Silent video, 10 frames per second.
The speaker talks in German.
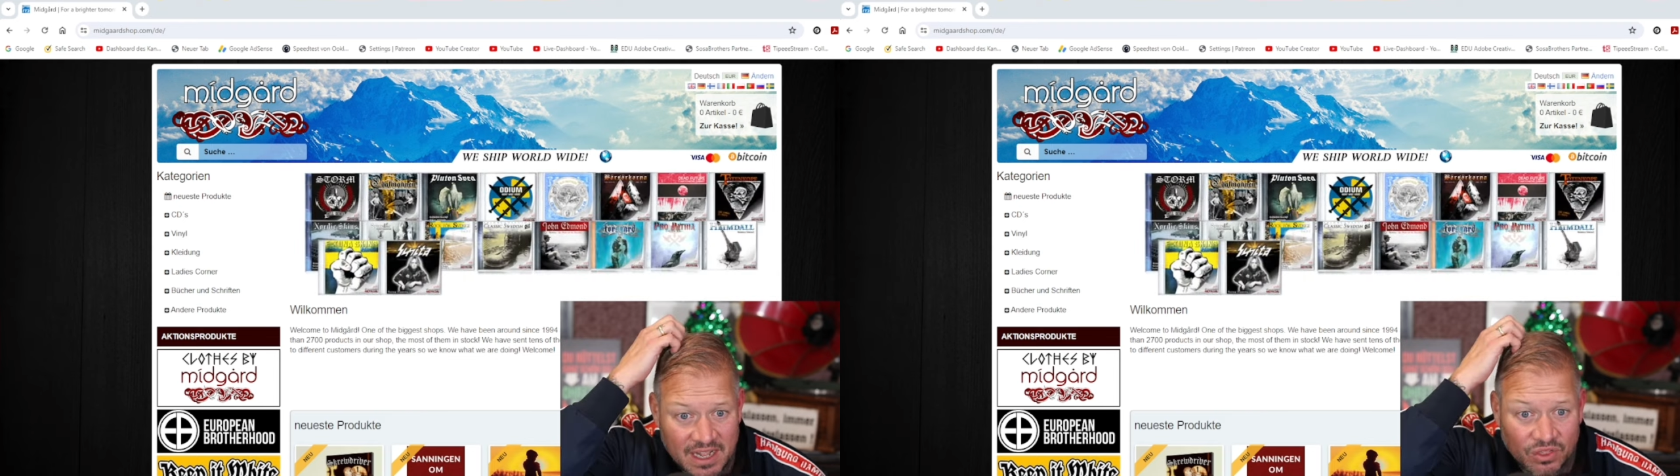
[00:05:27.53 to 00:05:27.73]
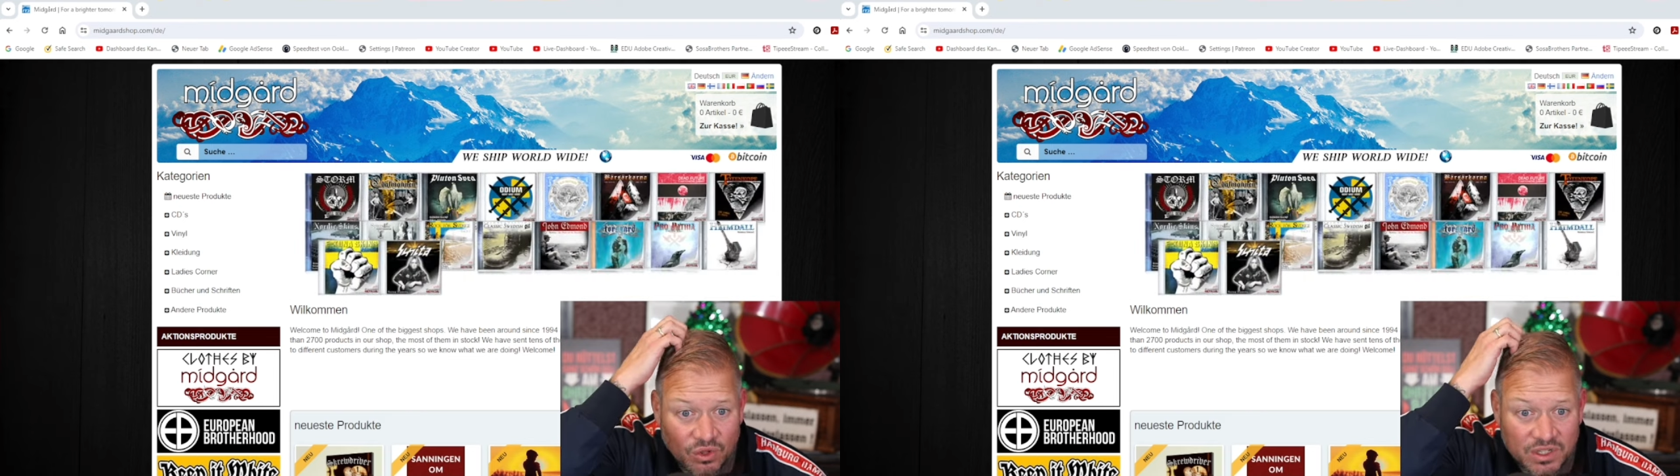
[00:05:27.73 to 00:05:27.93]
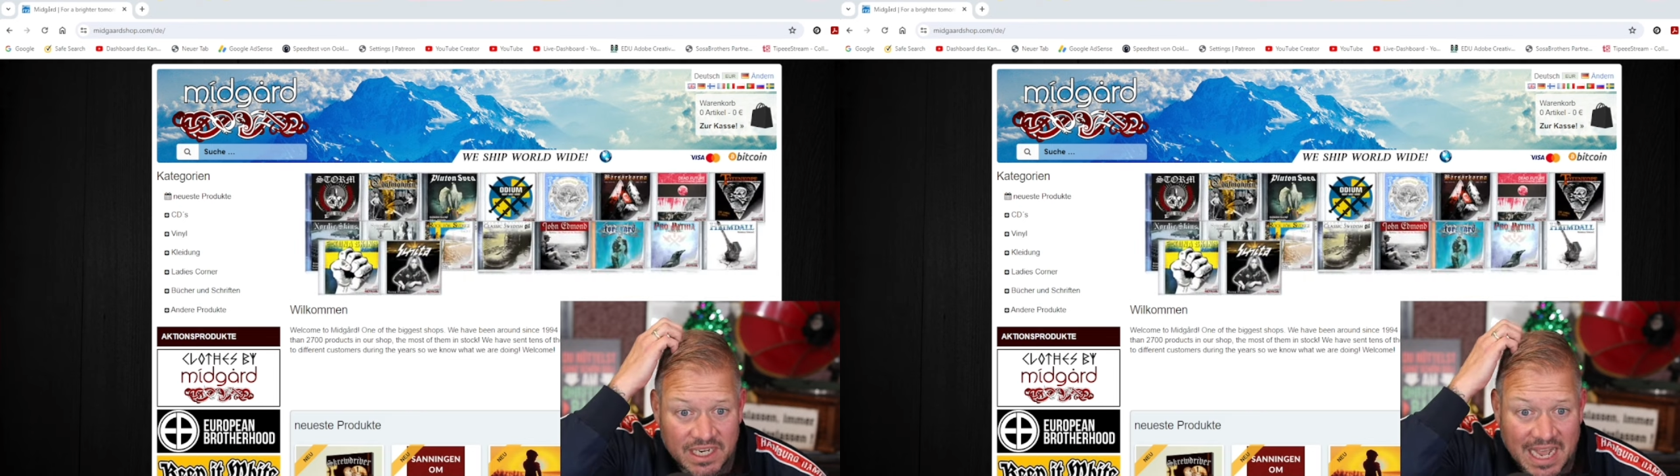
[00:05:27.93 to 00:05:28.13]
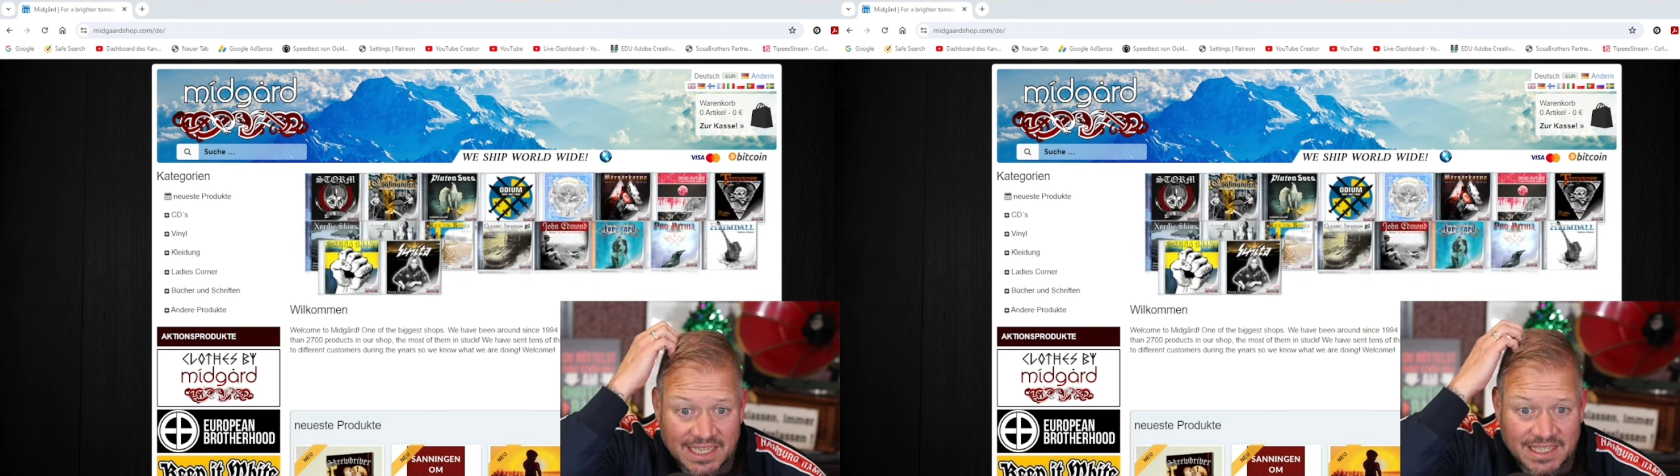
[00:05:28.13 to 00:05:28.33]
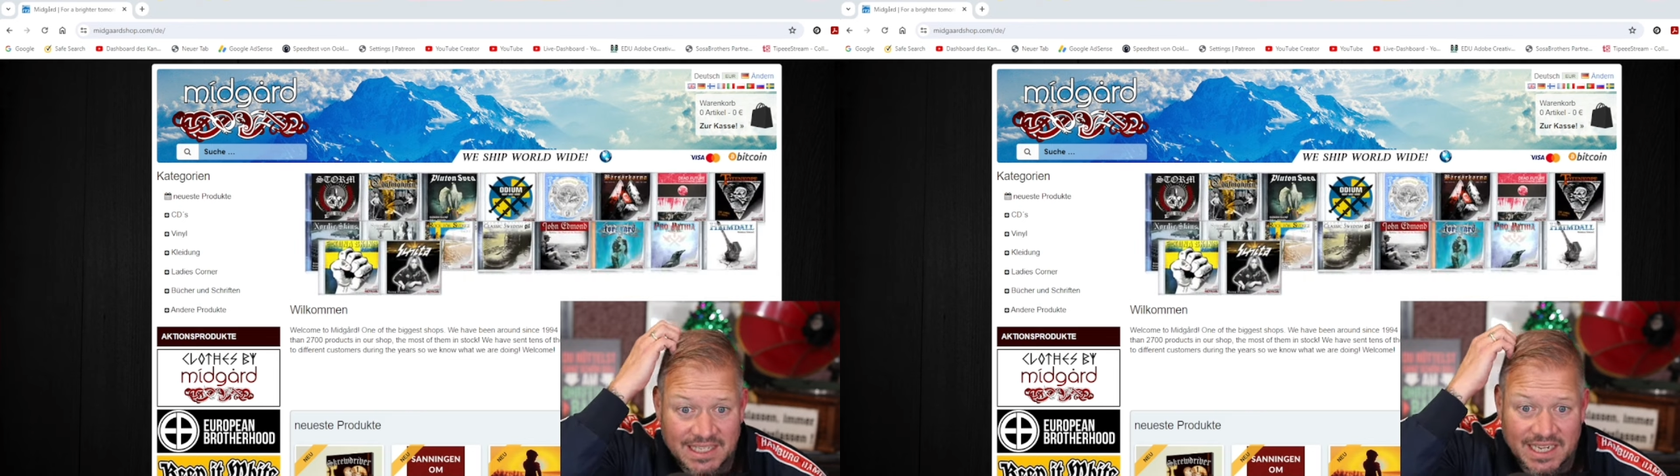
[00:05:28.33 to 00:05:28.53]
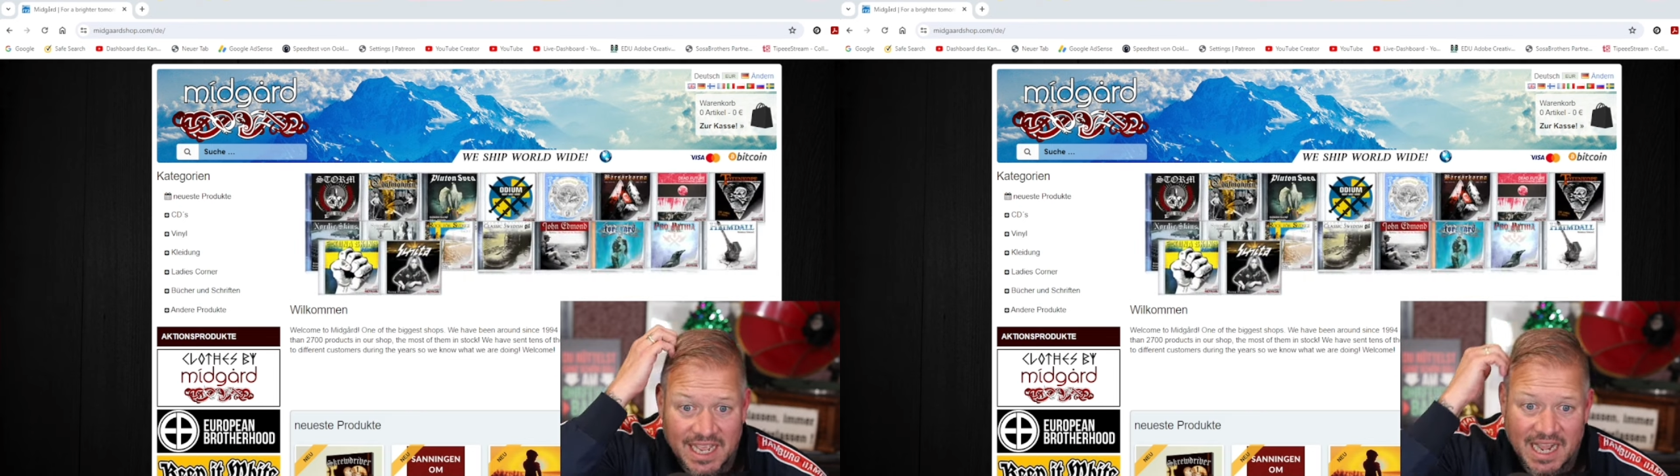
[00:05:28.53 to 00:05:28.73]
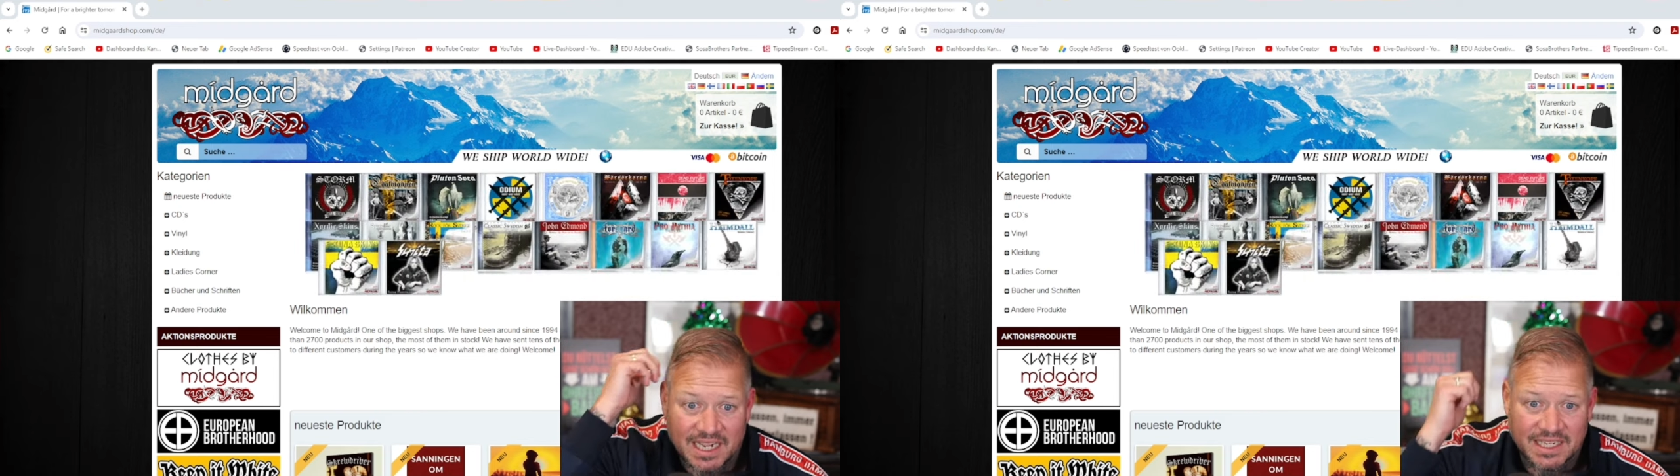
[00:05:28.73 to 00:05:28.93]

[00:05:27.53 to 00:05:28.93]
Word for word: 1980er Jahre